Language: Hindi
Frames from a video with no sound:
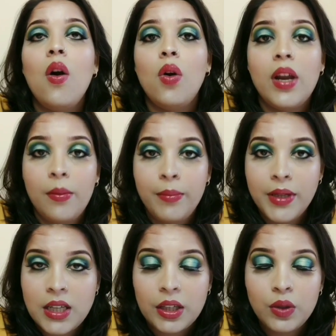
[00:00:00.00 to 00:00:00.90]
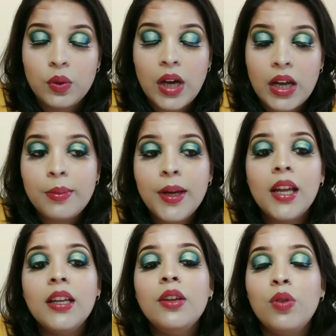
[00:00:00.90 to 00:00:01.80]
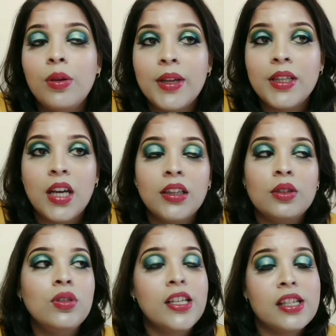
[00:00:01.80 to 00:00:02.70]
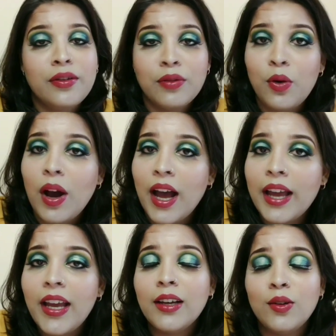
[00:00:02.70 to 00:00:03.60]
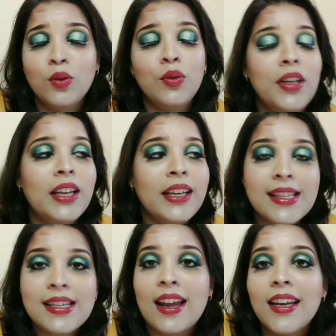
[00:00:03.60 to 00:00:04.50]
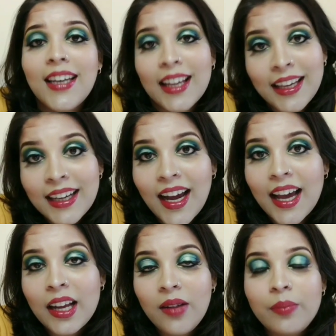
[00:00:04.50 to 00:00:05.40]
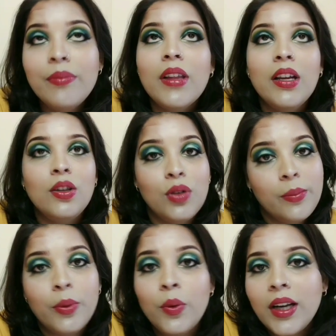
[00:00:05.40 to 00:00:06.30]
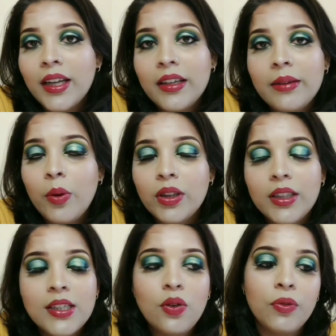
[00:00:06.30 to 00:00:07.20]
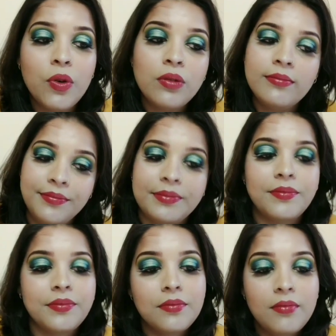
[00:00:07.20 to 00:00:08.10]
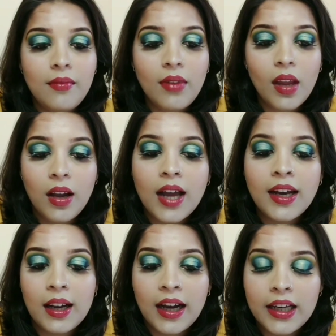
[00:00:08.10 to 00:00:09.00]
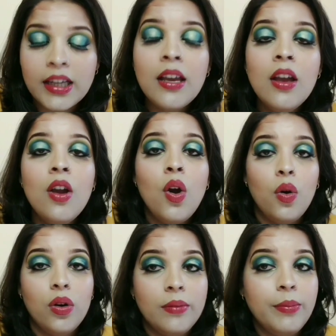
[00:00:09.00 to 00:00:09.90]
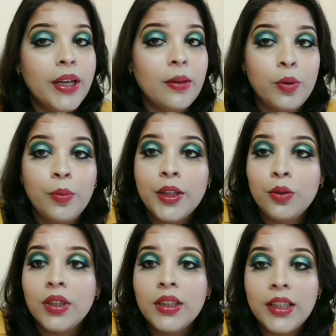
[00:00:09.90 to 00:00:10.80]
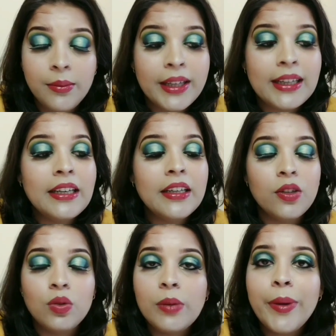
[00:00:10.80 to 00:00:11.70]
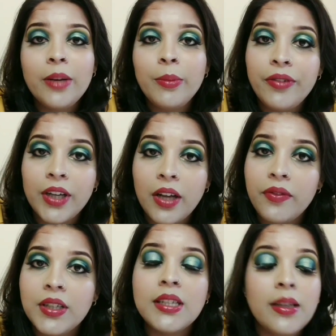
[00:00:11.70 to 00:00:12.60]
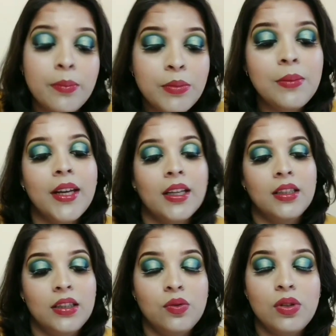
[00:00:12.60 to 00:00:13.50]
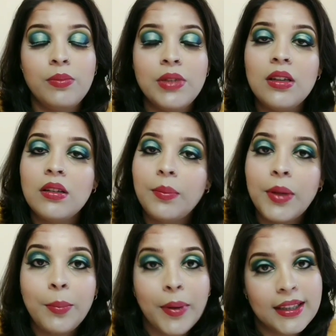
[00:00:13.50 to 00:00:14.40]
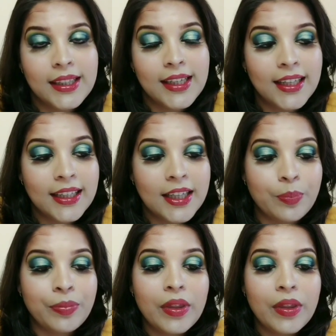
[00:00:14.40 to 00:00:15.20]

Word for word: और अब मैं जा रही हूँ खाना बनाने क्योंकि मैं चाहती हूँ जैसे वो आए अगर उन्होंने इनके खाना नहीं खाया तो उन्हें भूख लगेगी बहुत तेज़ और वो खाना खा लें और मेकअप को मैं थोड़ी देर में क्लीन करूँगी पहले मैं फटाफट से सब्जी बना देती हूँ सब्जी तब तक पकती रहेगी